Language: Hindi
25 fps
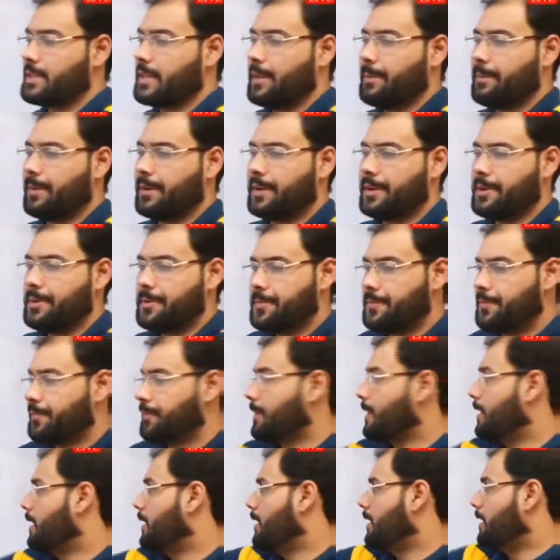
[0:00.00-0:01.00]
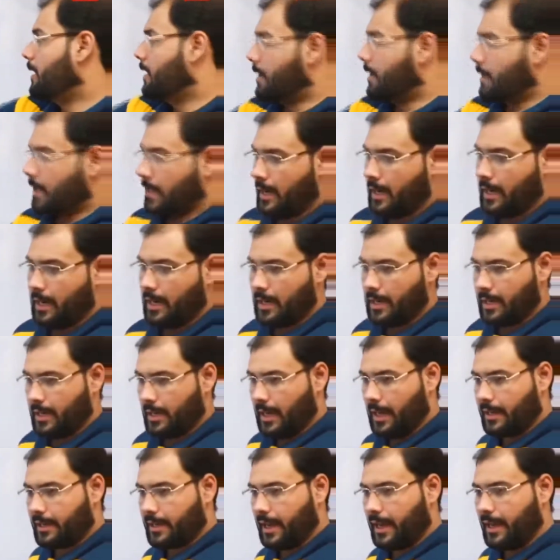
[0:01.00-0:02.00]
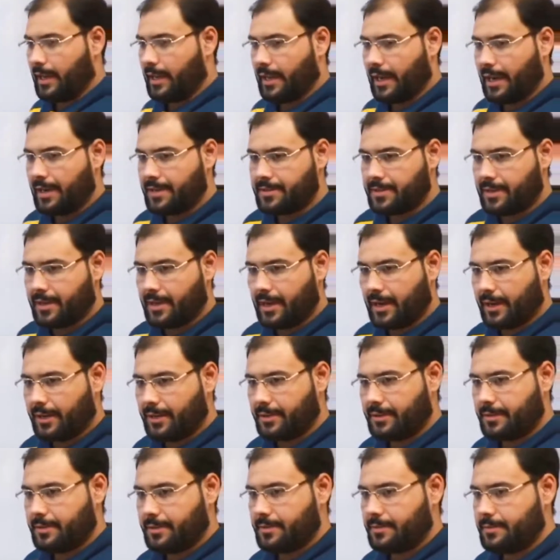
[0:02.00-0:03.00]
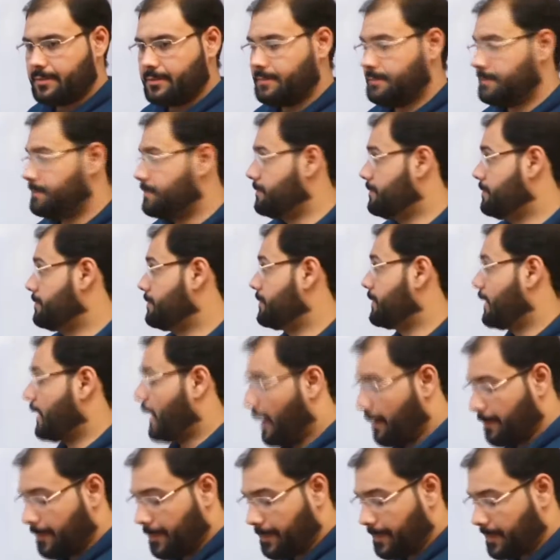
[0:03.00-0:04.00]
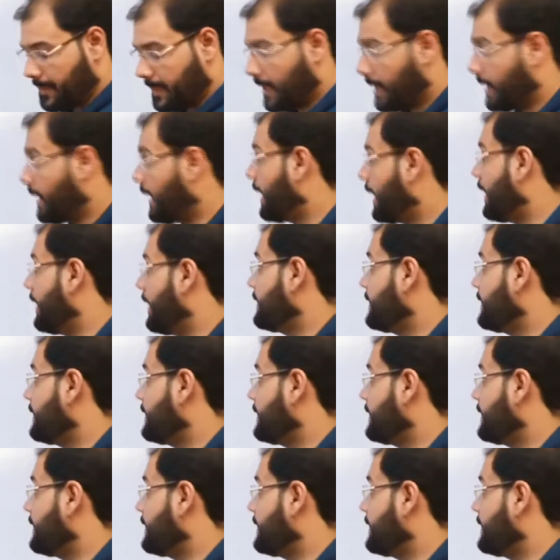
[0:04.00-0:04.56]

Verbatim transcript: बेटा अल्काइल हेलाइट से रिलेटेड आपने बताना है